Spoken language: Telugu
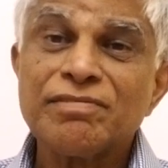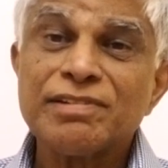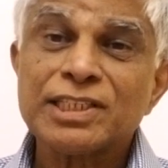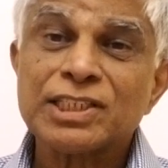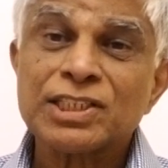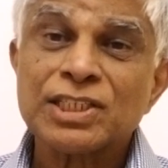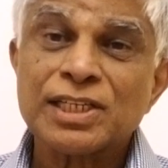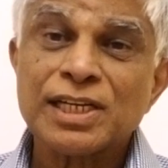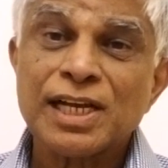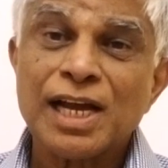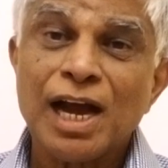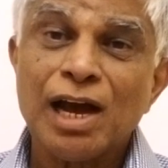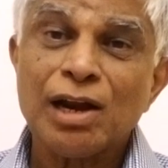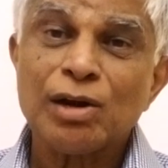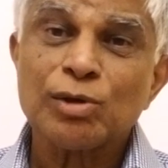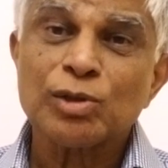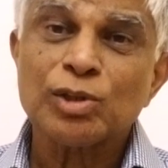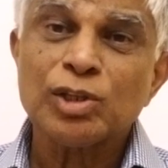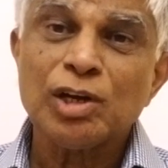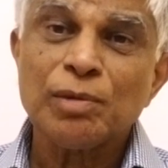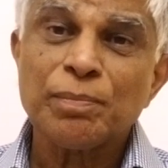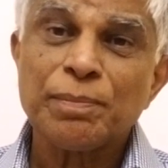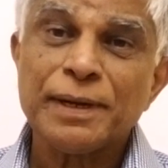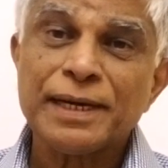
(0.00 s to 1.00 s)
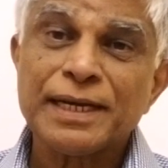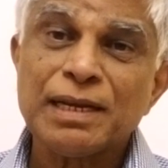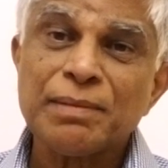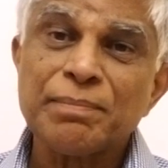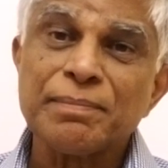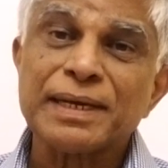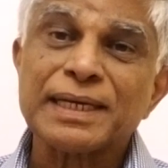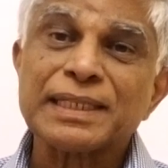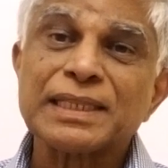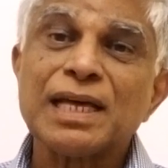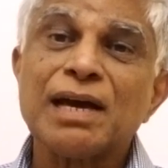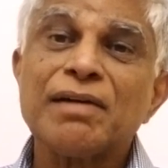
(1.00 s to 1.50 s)
విషయాలు వదిలిపెట్టి
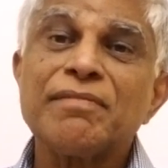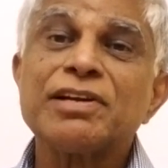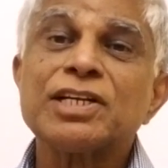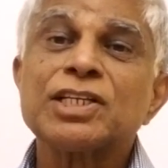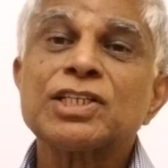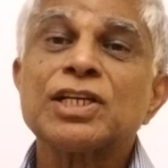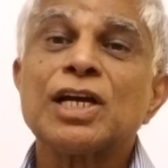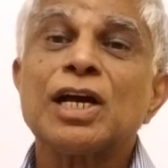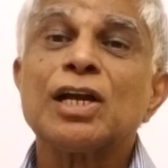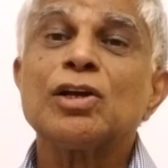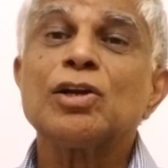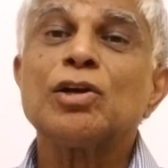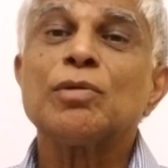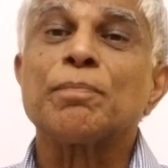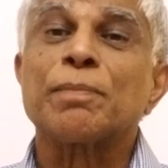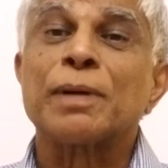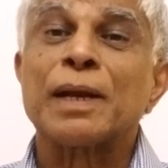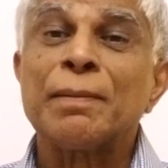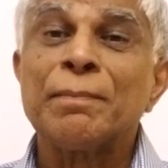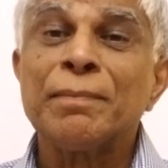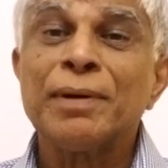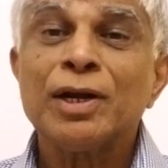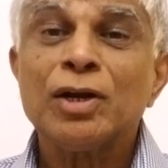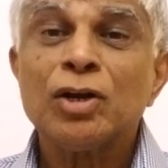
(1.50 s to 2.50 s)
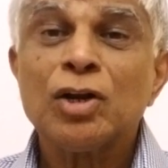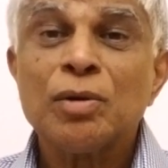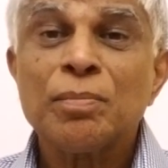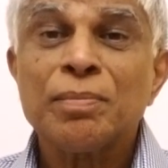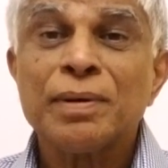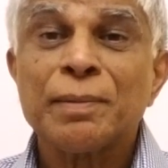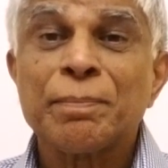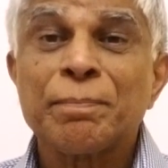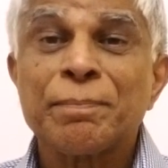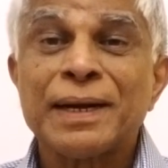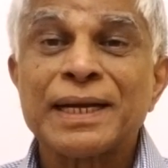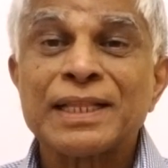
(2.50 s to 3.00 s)
మిగతా విషయాల్లో భ్రమంలో
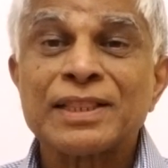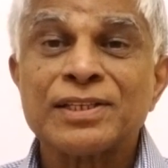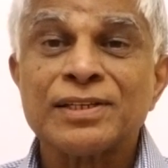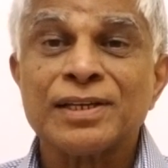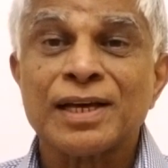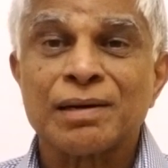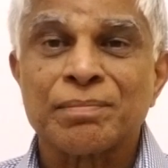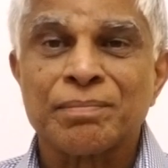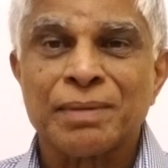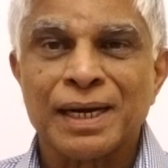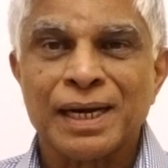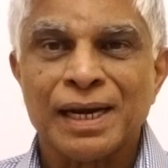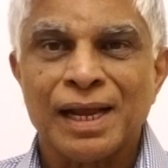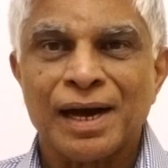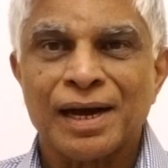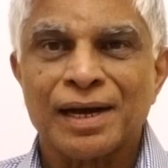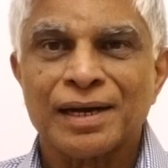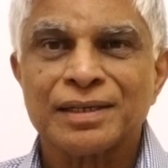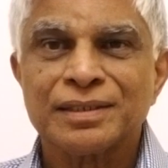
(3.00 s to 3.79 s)
పెడుతున్నారు మళ్ళా